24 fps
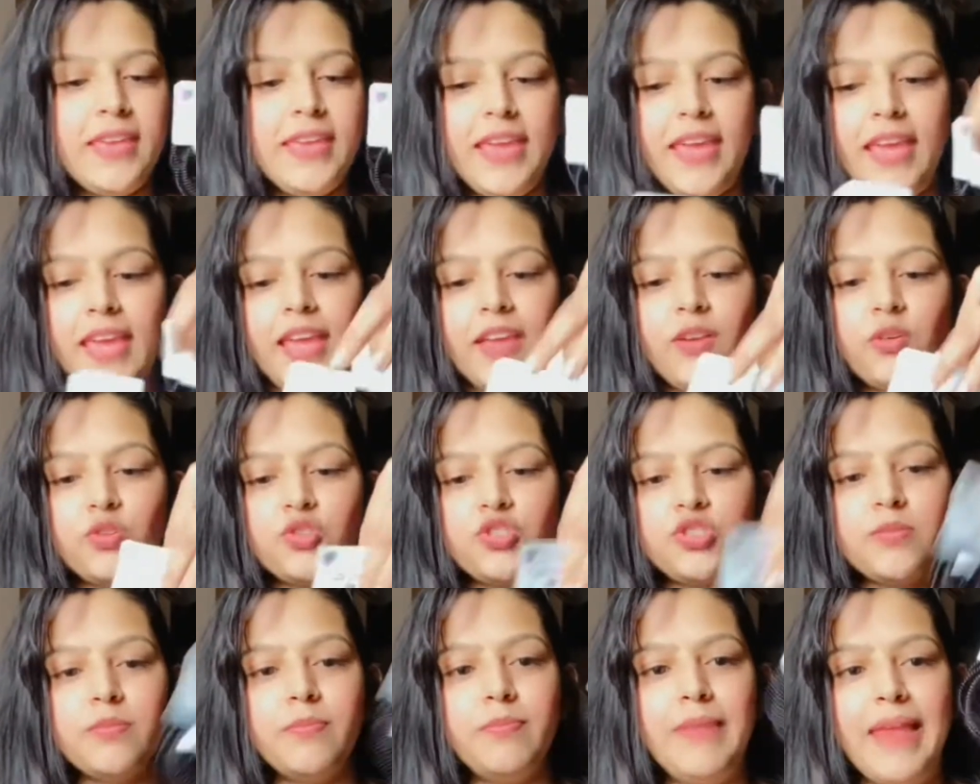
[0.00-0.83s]
ये है
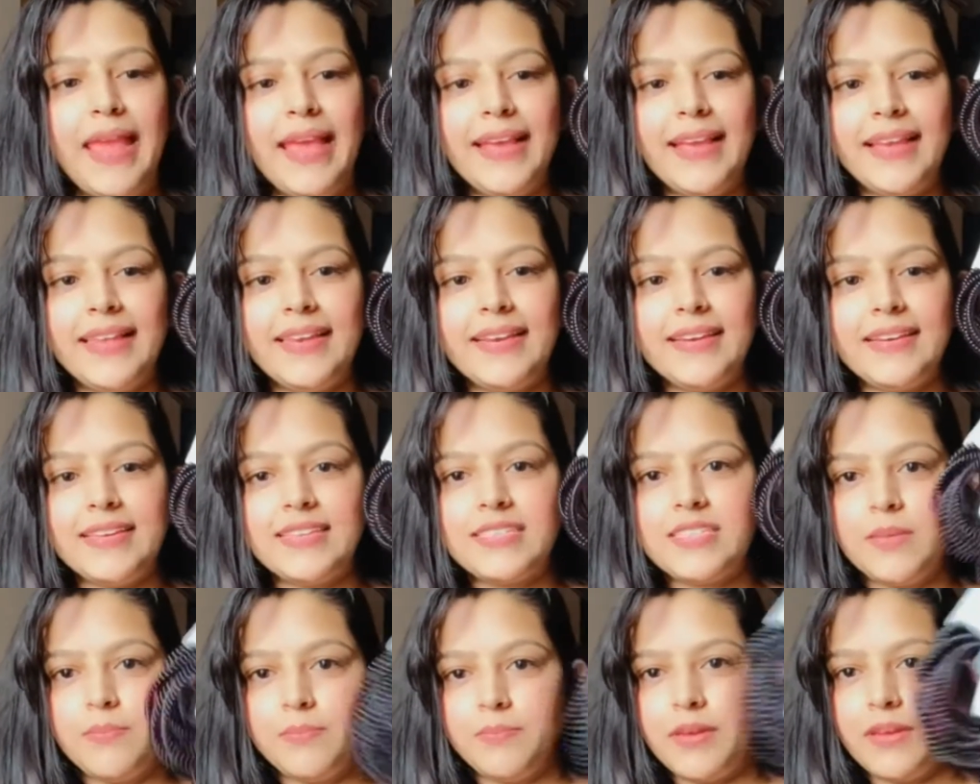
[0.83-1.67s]
कुछ ब्लैक कलर के
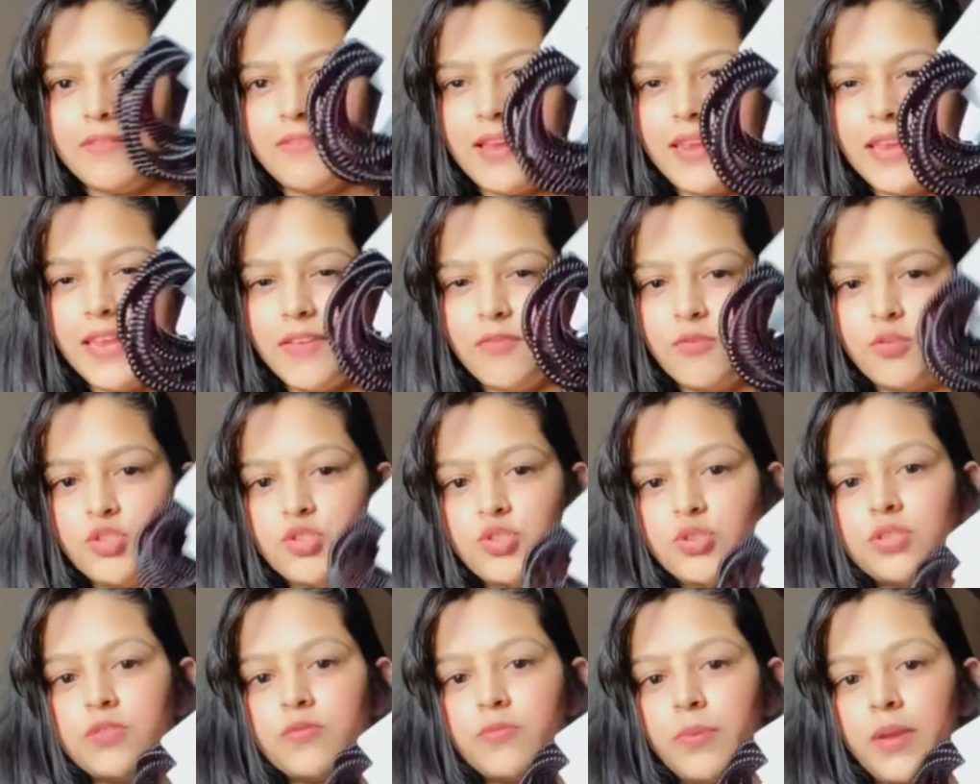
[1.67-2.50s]
सिंपल वाले वो
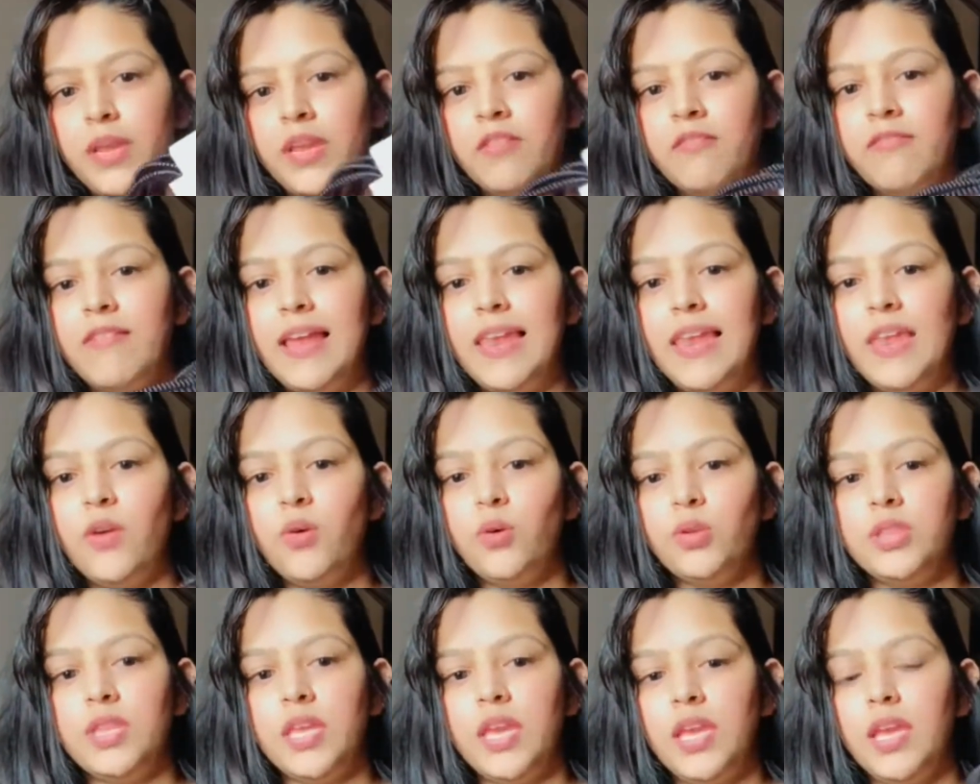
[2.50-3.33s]
जो स्प्रिंग वाले
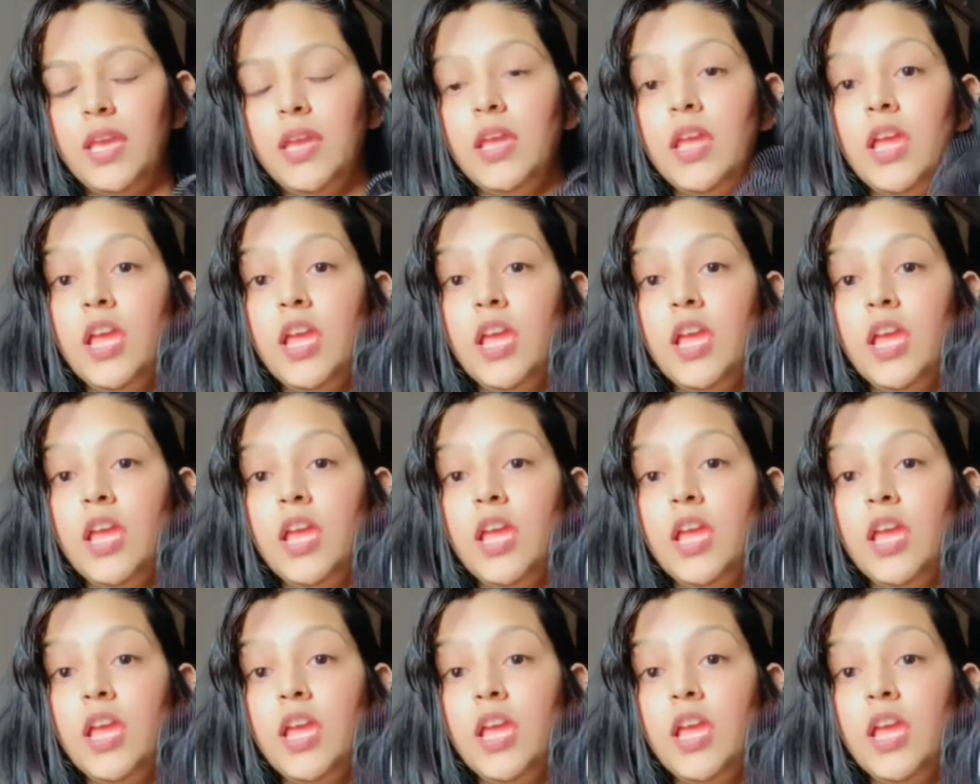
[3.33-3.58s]
होते हैं